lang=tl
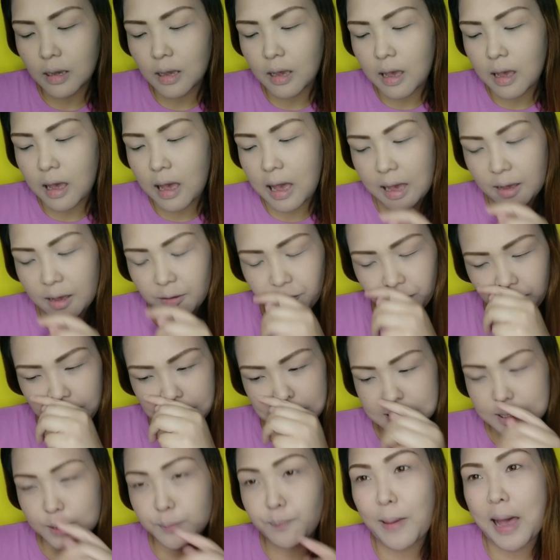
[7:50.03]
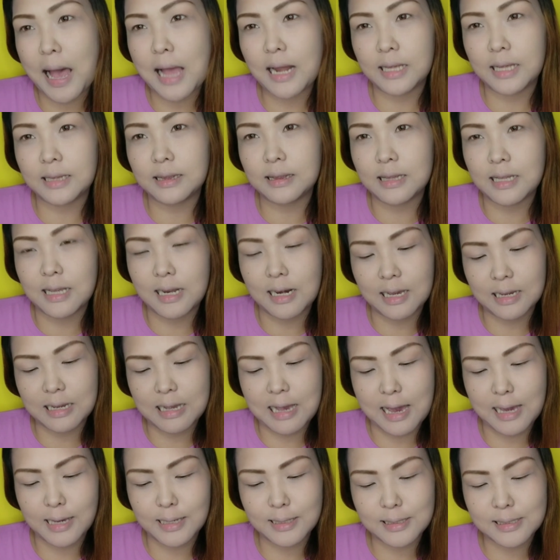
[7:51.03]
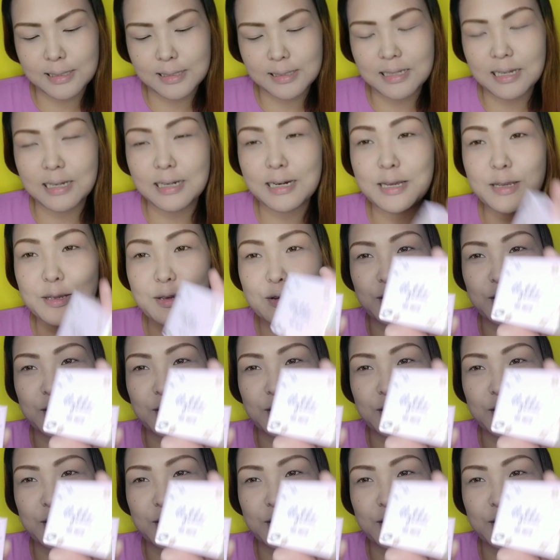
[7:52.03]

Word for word: uh, face palette nila, guys. Tingnan nyo,